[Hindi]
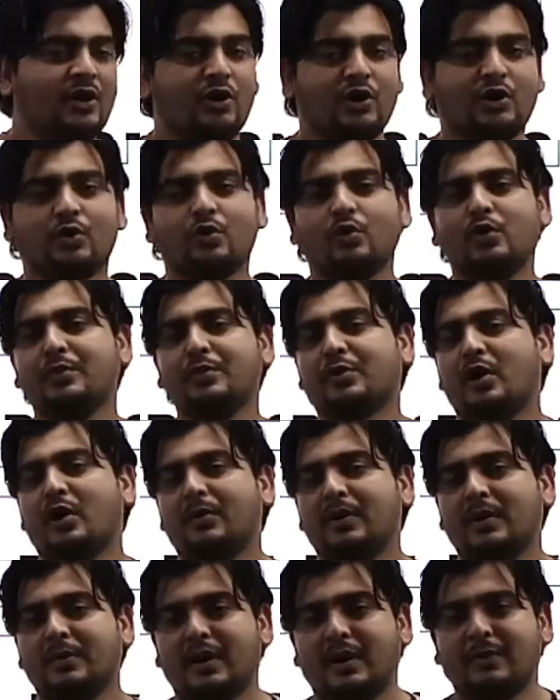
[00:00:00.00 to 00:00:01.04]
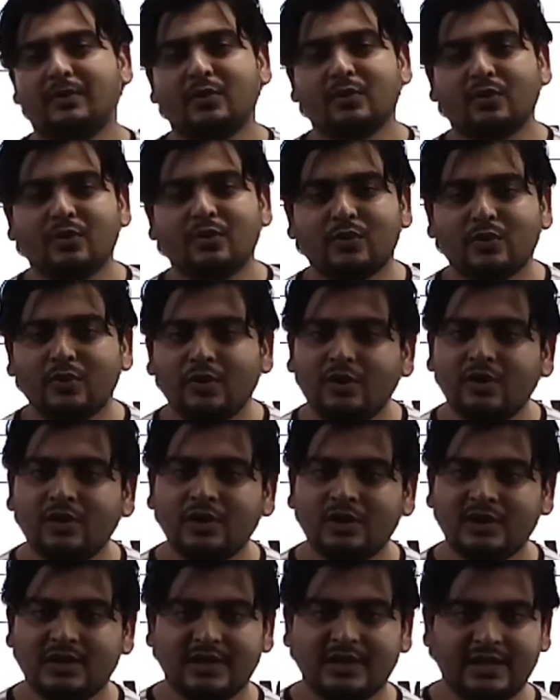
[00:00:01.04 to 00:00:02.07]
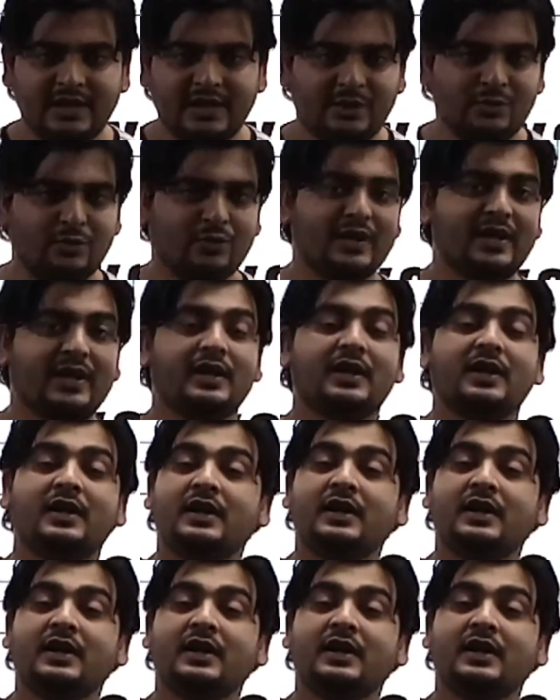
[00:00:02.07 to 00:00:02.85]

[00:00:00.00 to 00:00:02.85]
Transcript: और कोई प्रॉब्लम आप लोगों को नहीं होगी